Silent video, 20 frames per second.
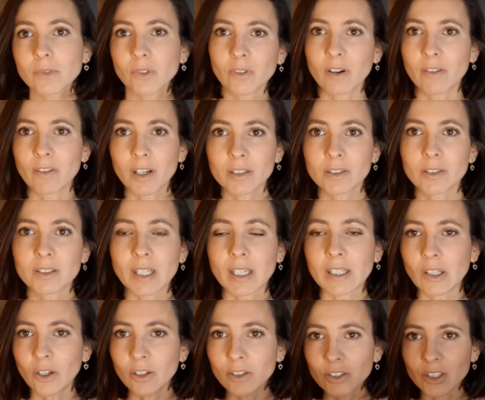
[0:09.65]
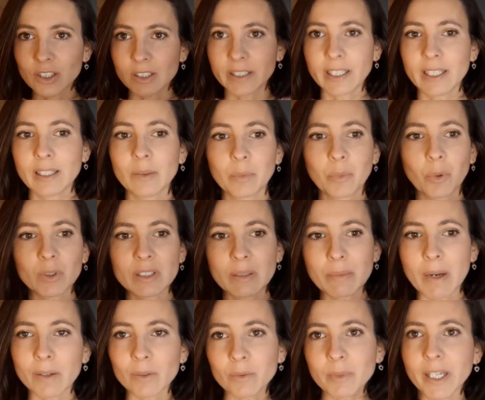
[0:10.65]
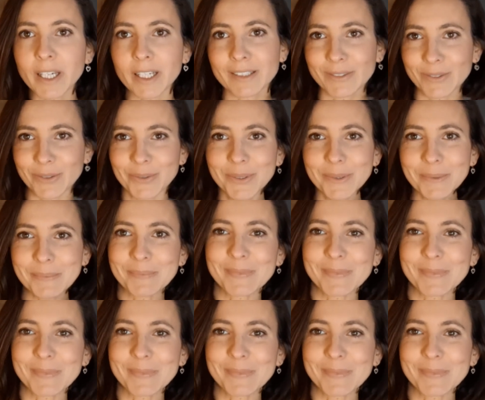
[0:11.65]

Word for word: On va voir ce que ça donne, j'ai essayé de poser ma lumière et tout.